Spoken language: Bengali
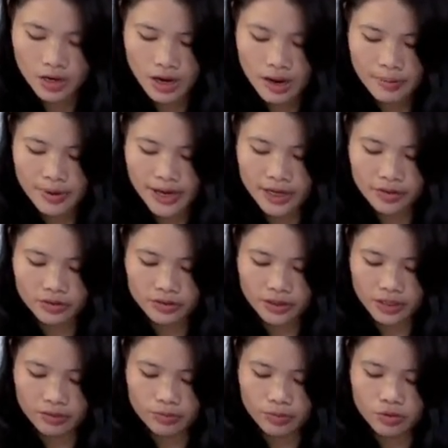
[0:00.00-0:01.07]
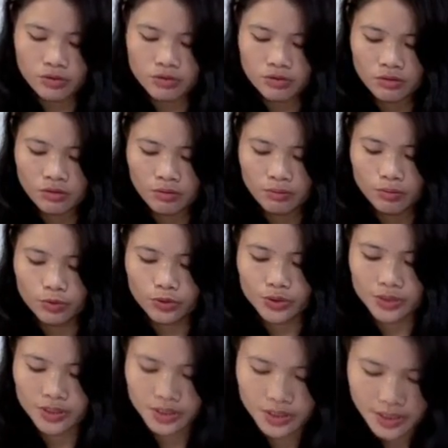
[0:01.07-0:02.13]
আমরা এখন দেখব
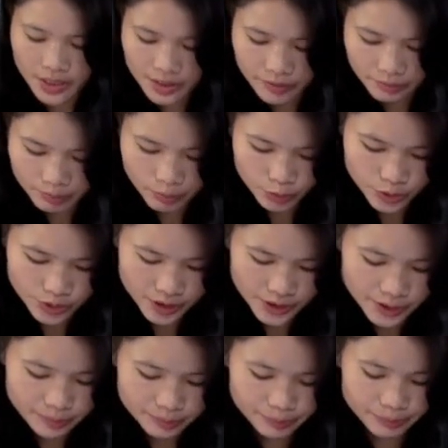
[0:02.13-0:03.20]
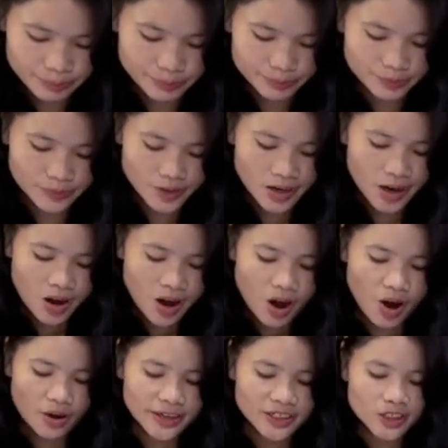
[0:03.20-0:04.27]
পুস্তি নিয়ে পুস্তি
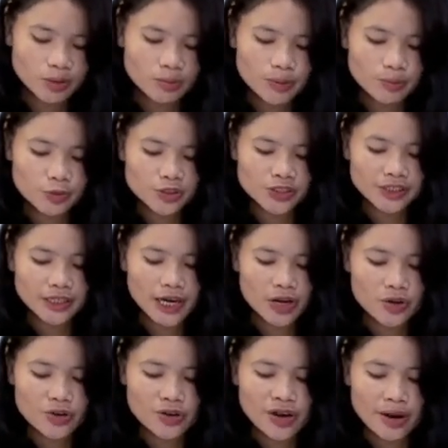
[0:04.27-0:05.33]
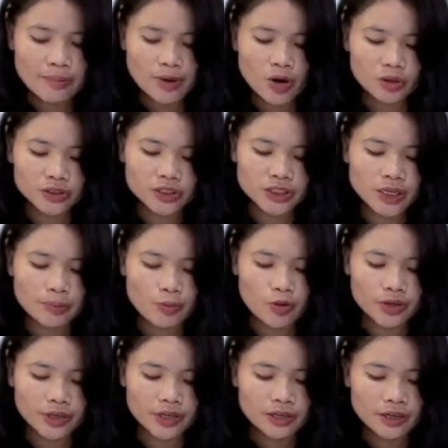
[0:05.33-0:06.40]
অনেক সময় পুস্তির কারণে আমরা হতাশায়
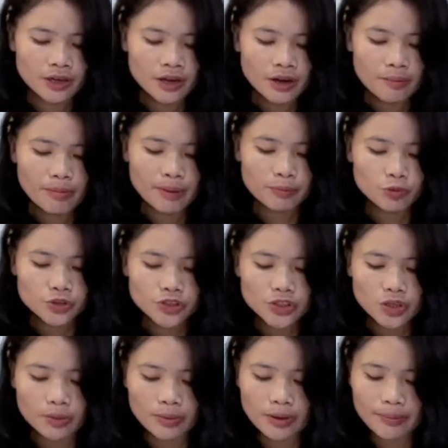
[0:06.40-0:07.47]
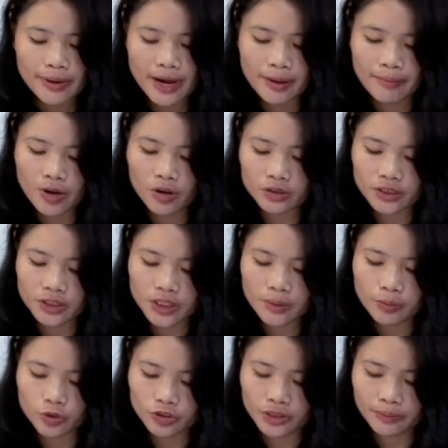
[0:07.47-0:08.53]
পড়ি বা পুস্তির অভাবে আমরা হতাশায়
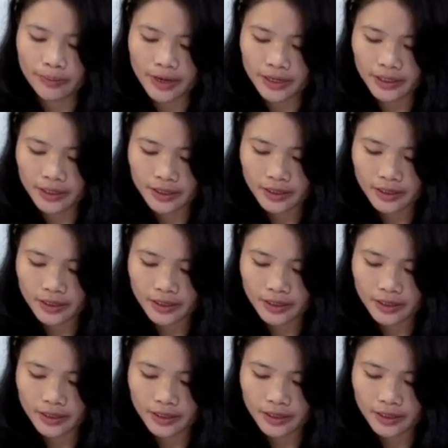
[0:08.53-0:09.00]
পড়তে পারি